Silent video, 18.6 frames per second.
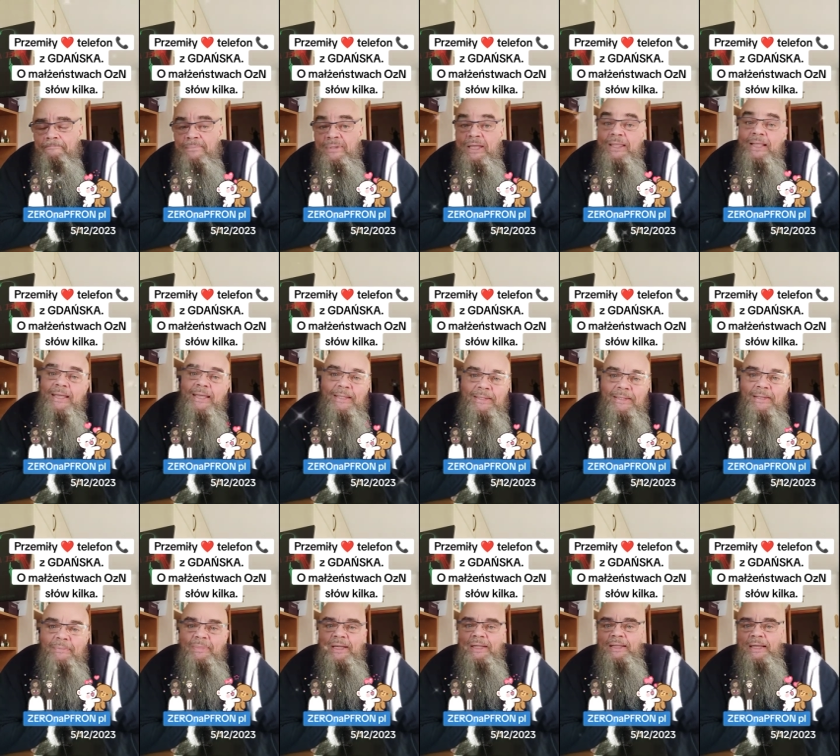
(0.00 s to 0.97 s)
nie na
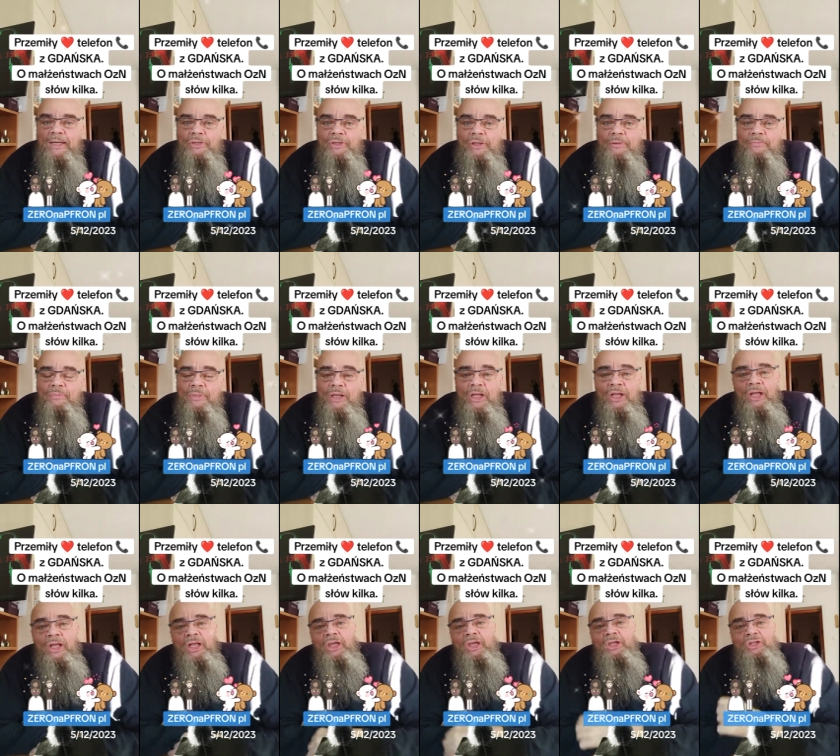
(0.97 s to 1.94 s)
jednym etacie.
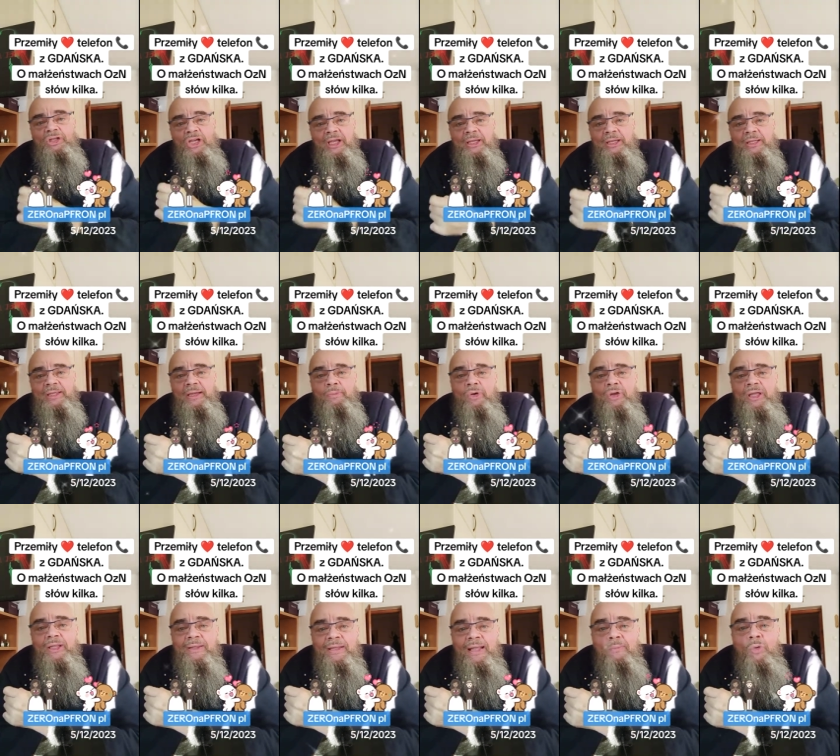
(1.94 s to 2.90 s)
I dzięki temu
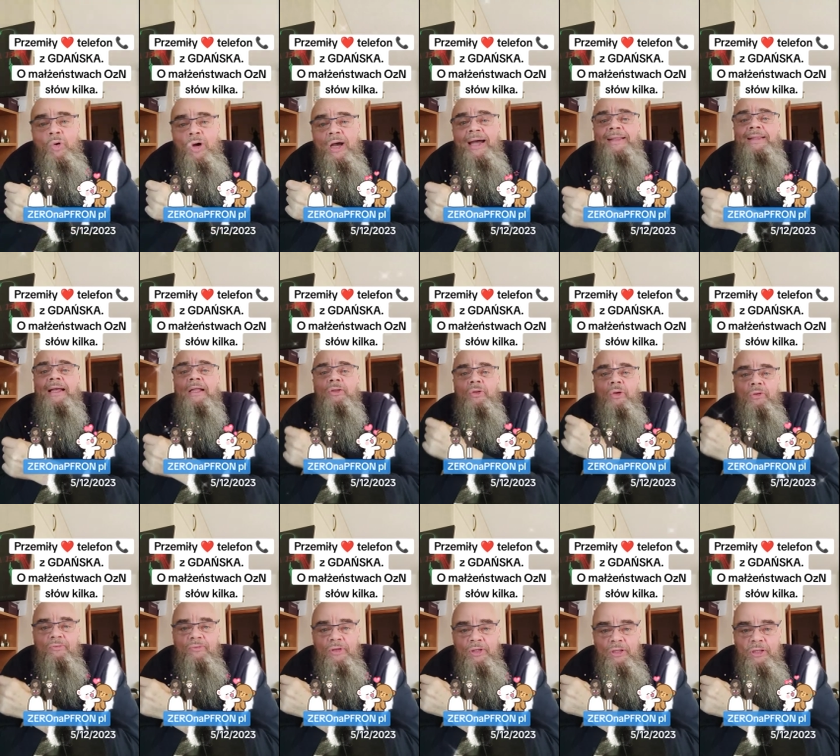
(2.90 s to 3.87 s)
jednemu
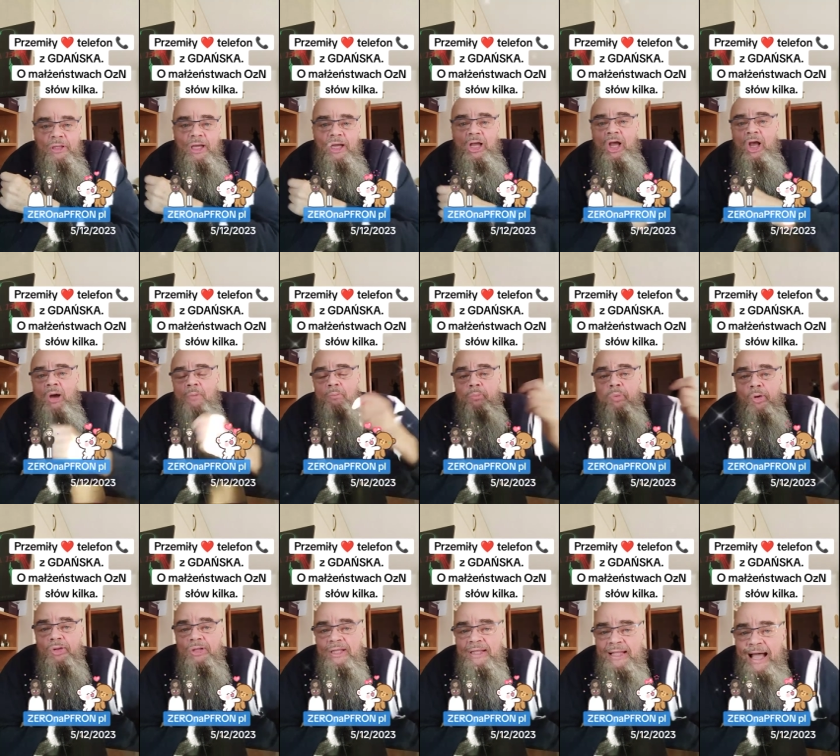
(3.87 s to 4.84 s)
etatowi
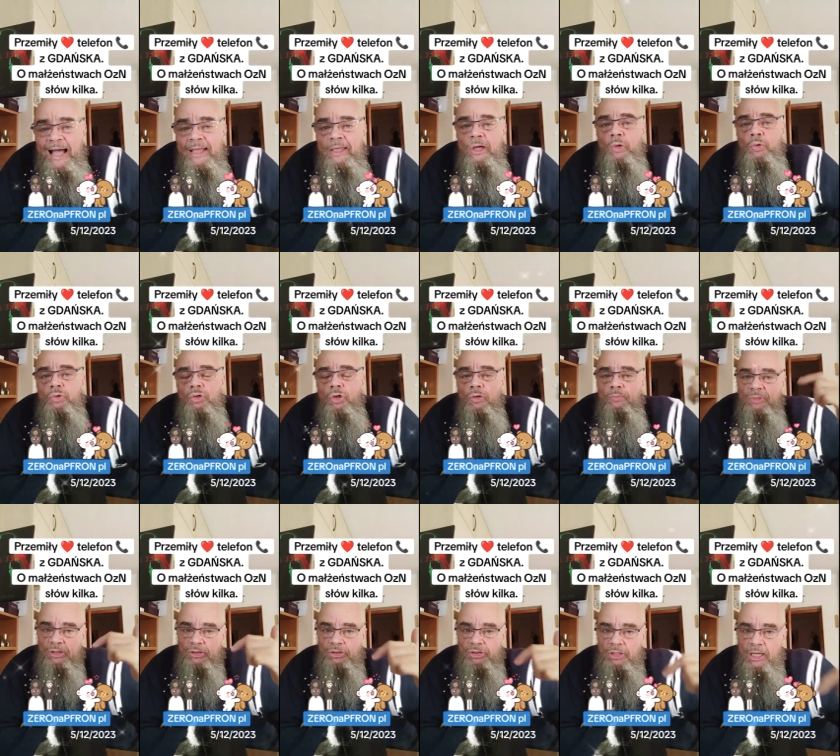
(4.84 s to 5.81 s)
podnajął to
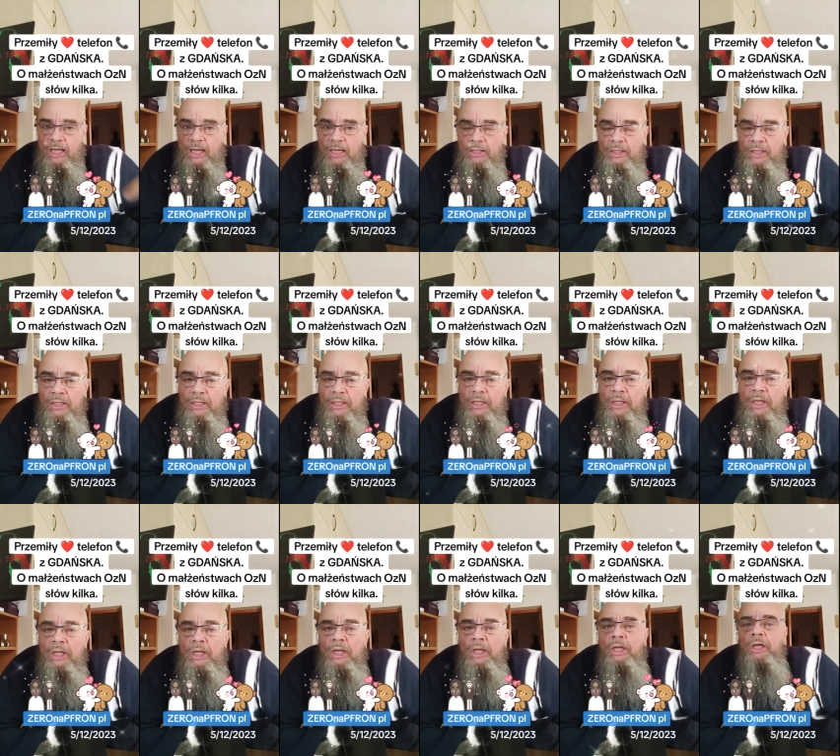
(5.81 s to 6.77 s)
mieszkanie
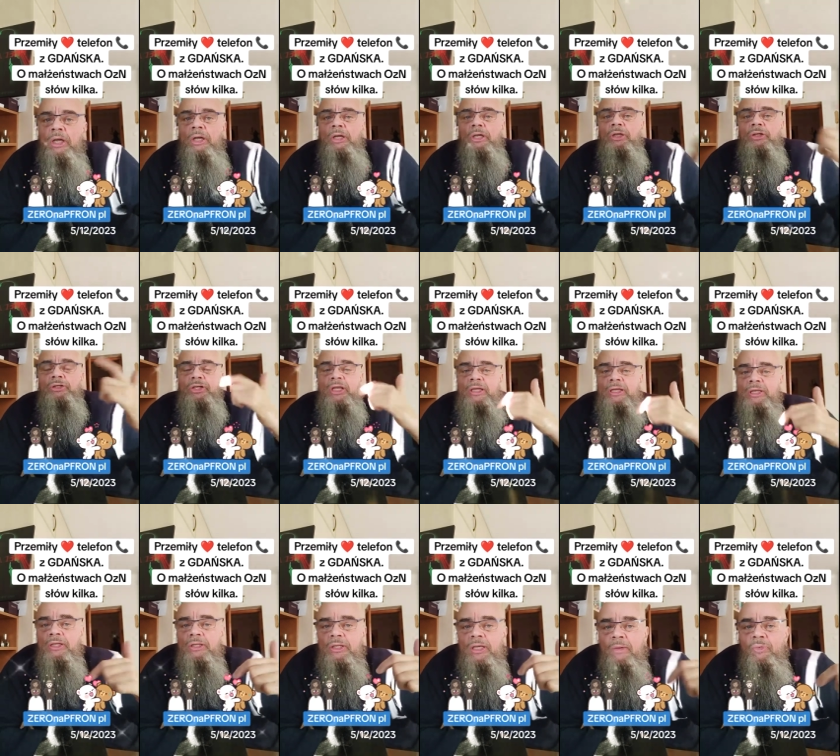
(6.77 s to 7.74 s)
i
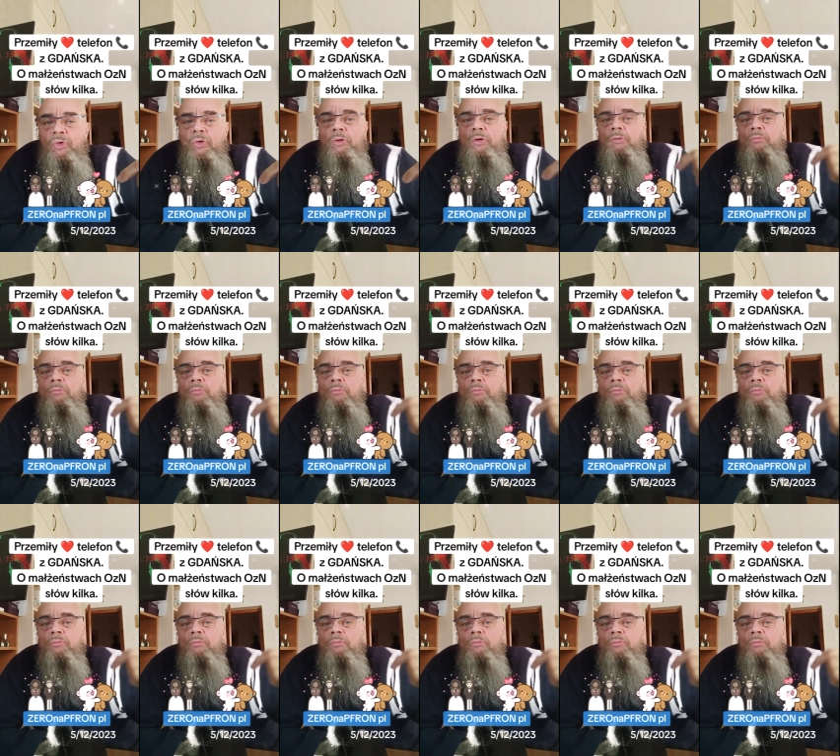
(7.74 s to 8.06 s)
dzięki temu